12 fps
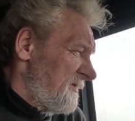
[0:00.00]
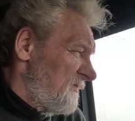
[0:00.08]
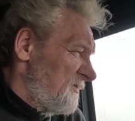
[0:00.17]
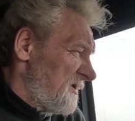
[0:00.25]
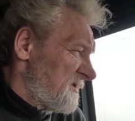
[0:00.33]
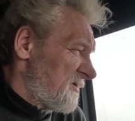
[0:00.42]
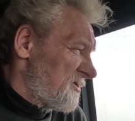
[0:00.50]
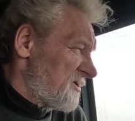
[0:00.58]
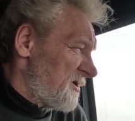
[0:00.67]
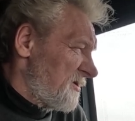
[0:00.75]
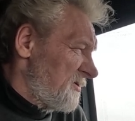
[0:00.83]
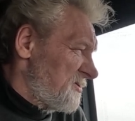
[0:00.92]

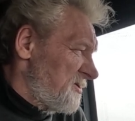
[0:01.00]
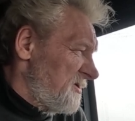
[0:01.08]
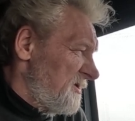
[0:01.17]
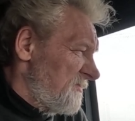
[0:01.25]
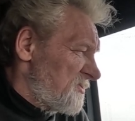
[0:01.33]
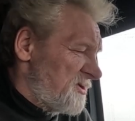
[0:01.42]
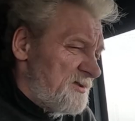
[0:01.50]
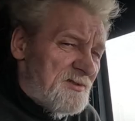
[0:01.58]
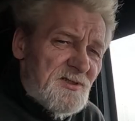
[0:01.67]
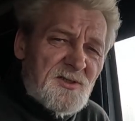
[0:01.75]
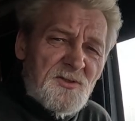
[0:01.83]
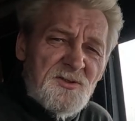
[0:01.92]
24-godzinnym, czy
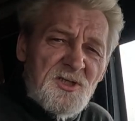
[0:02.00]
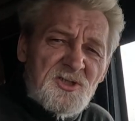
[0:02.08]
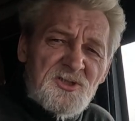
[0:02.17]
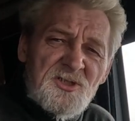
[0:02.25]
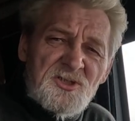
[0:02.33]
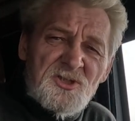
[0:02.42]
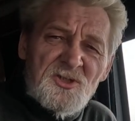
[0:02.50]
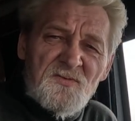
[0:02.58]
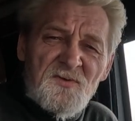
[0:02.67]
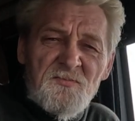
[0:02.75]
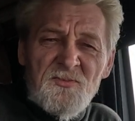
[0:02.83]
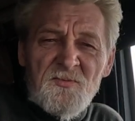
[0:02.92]
niekoniecznie, czy to
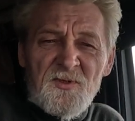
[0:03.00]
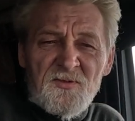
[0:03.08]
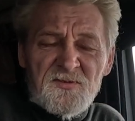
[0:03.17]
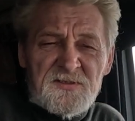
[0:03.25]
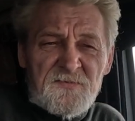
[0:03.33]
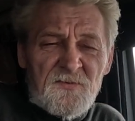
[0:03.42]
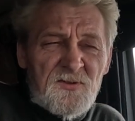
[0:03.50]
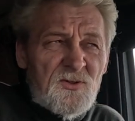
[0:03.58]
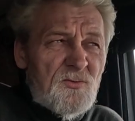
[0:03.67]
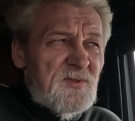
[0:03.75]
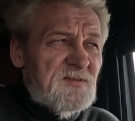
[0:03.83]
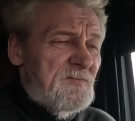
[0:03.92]
firmy mają
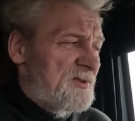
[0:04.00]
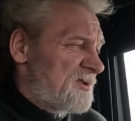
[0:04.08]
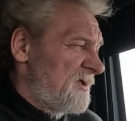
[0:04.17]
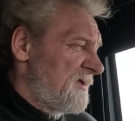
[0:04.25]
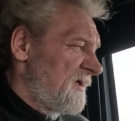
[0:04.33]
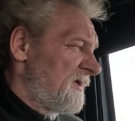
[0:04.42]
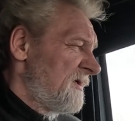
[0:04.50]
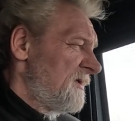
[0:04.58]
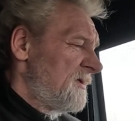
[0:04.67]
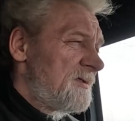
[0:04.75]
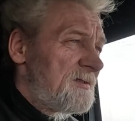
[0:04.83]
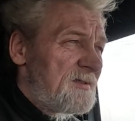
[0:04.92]
swoje ubezpieczenia
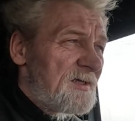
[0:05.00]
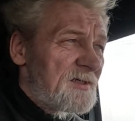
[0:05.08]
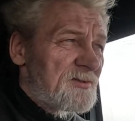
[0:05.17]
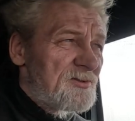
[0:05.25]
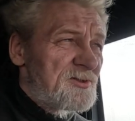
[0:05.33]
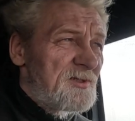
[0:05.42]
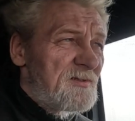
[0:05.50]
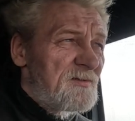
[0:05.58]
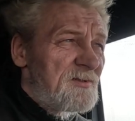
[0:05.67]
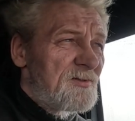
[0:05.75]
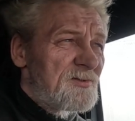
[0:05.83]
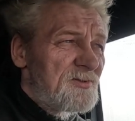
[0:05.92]
i jak to się
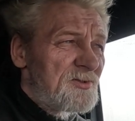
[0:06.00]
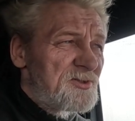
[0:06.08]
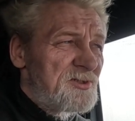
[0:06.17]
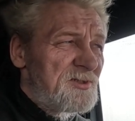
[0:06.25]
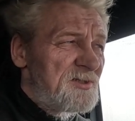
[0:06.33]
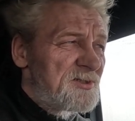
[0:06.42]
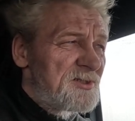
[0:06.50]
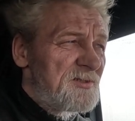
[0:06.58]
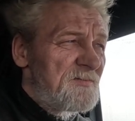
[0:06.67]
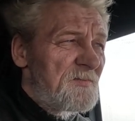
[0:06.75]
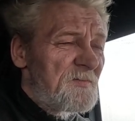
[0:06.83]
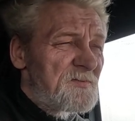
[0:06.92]
odnosi,
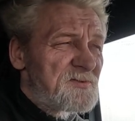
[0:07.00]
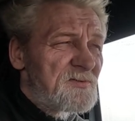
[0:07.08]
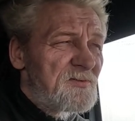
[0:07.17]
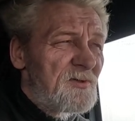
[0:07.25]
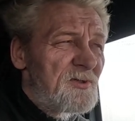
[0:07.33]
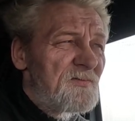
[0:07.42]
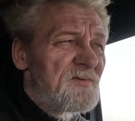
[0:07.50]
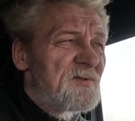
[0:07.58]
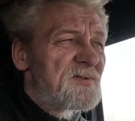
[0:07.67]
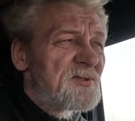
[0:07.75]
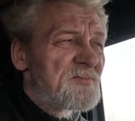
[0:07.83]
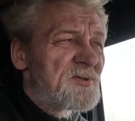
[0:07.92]
jeżeli by po prostu
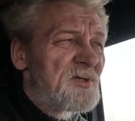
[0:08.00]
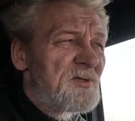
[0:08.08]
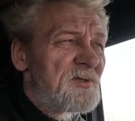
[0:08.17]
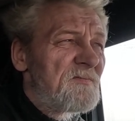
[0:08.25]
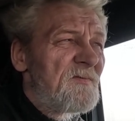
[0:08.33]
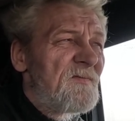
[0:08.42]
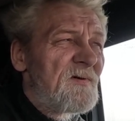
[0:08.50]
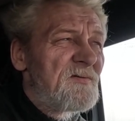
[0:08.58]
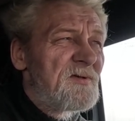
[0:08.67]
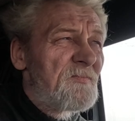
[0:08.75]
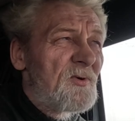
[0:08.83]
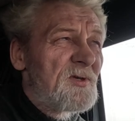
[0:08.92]
holownik coś przeholowywał
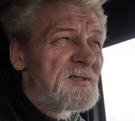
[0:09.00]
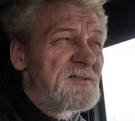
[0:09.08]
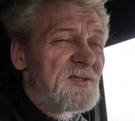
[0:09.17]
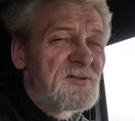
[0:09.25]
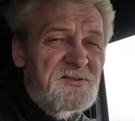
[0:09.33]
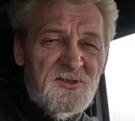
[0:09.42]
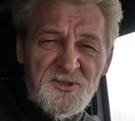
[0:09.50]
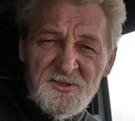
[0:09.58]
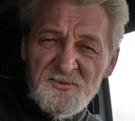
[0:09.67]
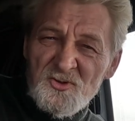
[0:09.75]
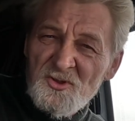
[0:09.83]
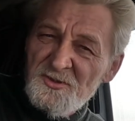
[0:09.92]
i pojazd nie dosyć, że
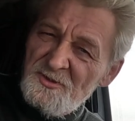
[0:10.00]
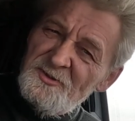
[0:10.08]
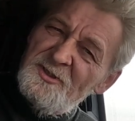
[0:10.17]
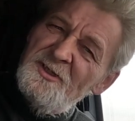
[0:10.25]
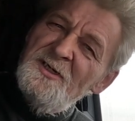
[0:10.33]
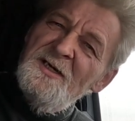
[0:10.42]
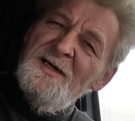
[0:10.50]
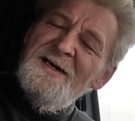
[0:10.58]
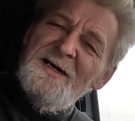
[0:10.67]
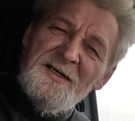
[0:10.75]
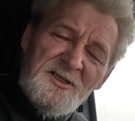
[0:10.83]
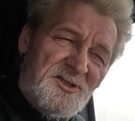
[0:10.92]
jest uszkodzony,
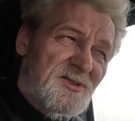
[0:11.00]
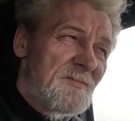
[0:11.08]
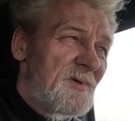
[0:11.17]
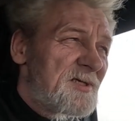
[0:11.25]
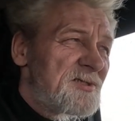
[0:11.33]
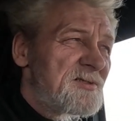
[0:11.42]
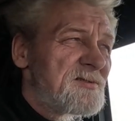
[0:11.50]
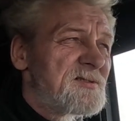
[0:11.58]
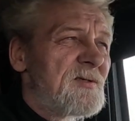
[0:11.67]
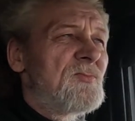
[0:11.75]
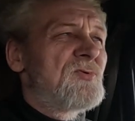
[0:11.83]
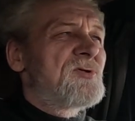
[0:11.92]
a jeszcze bardziej
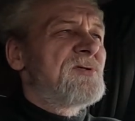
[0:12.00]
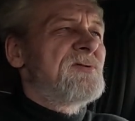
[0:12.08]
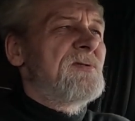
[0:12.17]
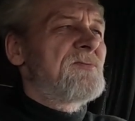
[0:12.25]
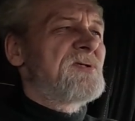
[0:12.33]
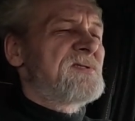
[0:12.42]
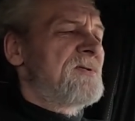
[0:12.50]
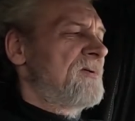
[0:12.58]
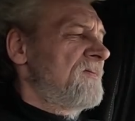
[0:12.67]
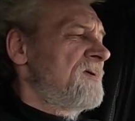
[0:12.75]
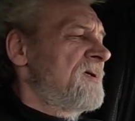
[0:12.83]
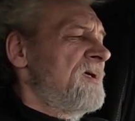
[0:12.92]
zostałby uszkodzony przez
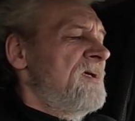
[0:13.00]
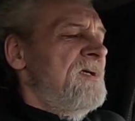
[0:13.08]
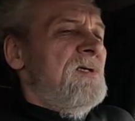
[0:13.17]
holownik,